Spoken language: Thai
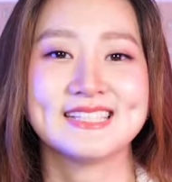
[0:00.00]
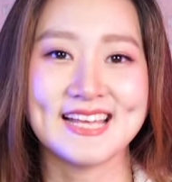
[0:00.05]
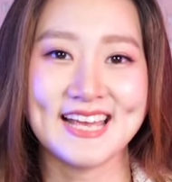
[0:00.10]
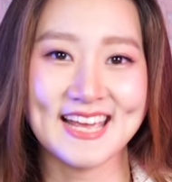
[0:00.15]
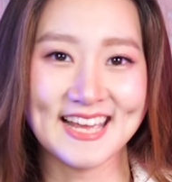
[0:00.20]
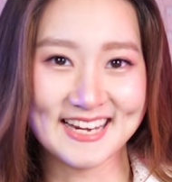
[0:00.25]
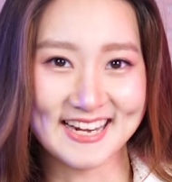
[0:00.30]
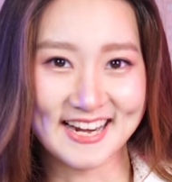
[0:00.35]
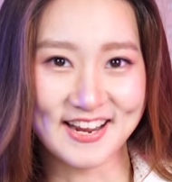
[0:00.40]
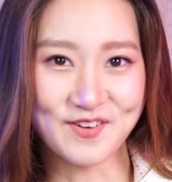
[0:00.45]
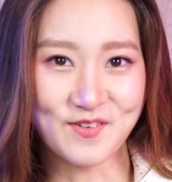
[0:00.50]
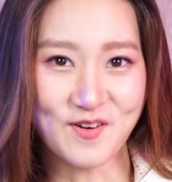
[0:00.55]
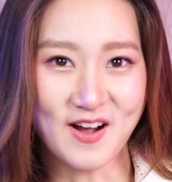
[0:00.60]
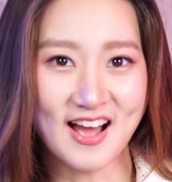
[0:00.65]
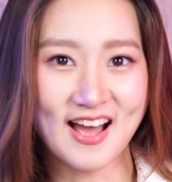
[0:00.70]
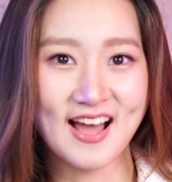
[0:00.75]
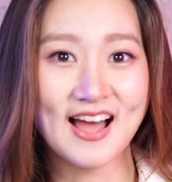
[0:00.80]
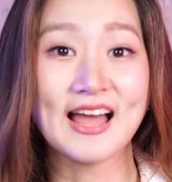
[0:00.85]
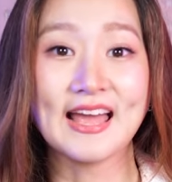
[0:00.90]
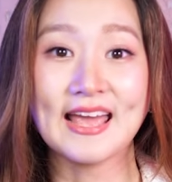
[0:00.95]
จะเห็นได้
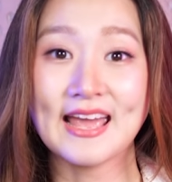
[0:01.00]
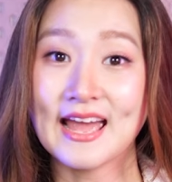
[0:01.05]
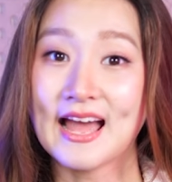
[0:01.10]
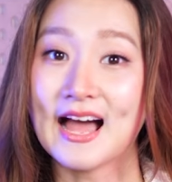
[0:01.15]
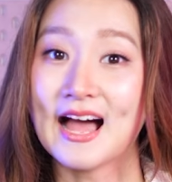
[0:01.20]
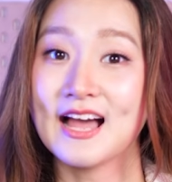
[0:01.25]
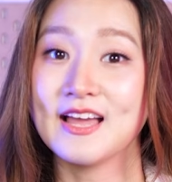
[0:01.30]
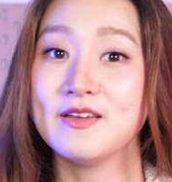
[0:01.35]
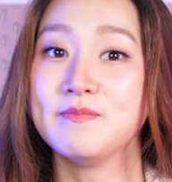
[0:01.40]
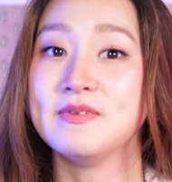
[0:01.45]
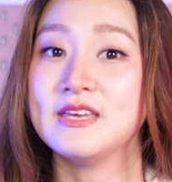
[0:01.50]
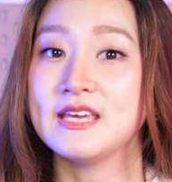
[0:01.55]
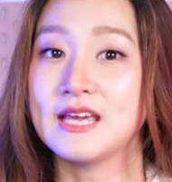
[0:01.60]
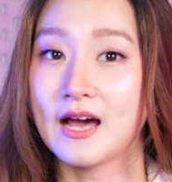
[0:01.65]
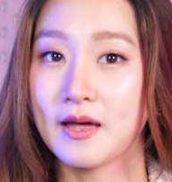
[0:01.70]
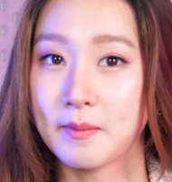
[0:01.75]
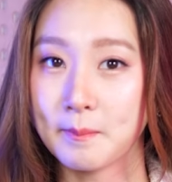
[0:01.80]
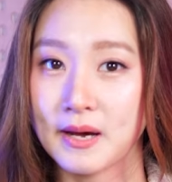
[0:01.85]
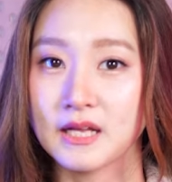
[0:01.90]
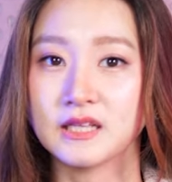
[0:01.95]
ว่า AI มี
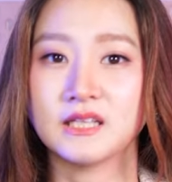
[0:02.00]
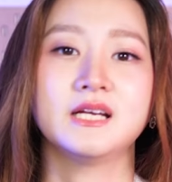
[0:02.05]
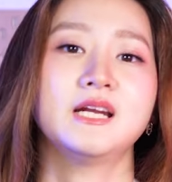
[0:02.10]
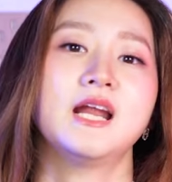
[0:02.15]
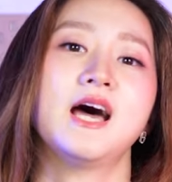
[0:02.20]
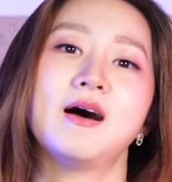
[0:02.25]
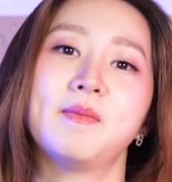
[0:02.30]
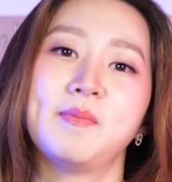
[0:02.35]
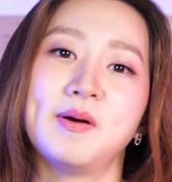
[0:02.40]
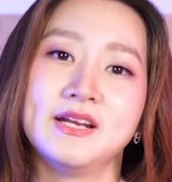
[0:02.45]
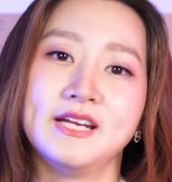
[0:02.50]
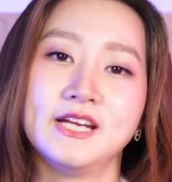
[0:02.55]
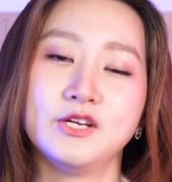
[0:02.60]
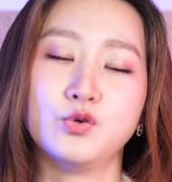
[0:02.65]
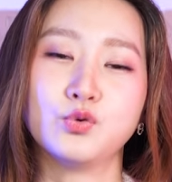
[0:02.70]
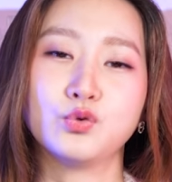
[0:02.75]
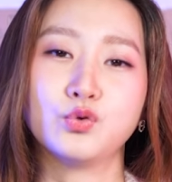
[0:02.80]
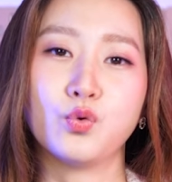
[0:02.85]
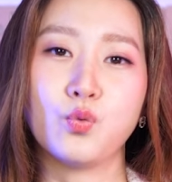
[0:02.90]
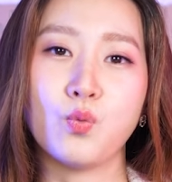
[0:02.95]
การพัฒนาไปใน
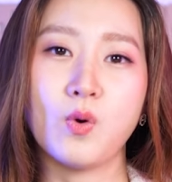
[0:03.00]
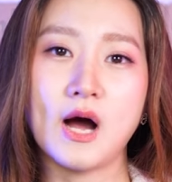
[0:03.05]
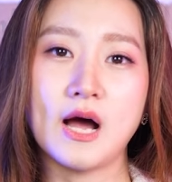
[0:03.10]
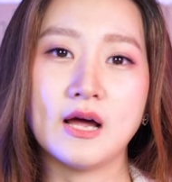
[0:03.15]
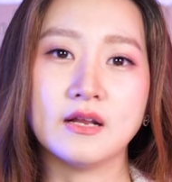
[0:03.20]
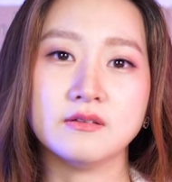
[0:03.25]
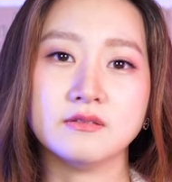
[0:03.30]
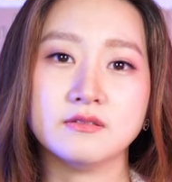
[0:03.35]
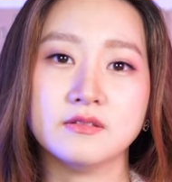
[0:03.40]
ทุกๆวัน